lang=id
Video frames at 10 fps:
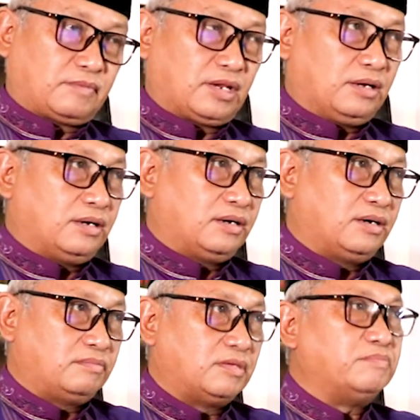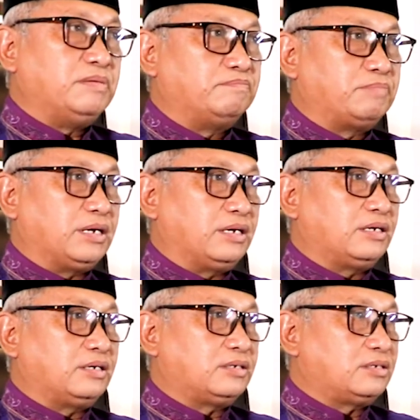eh,
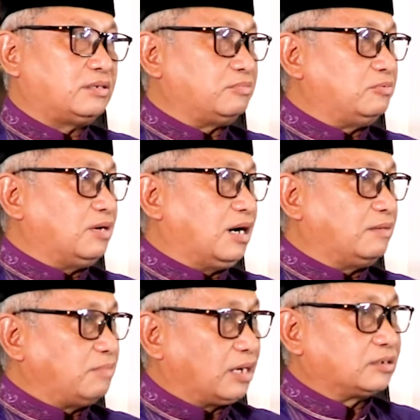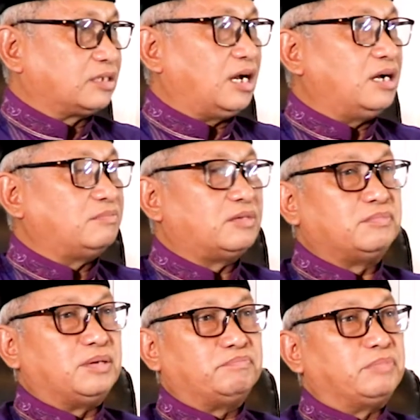memimpin sebuah bangsa,
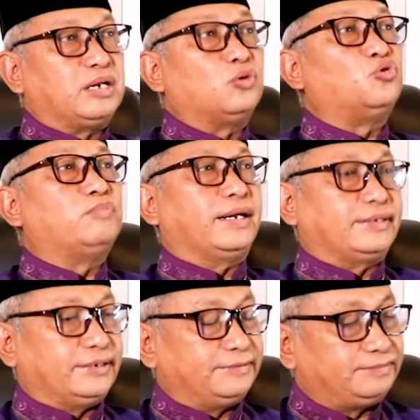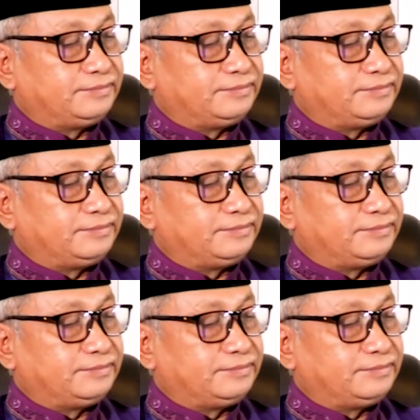memimpin umat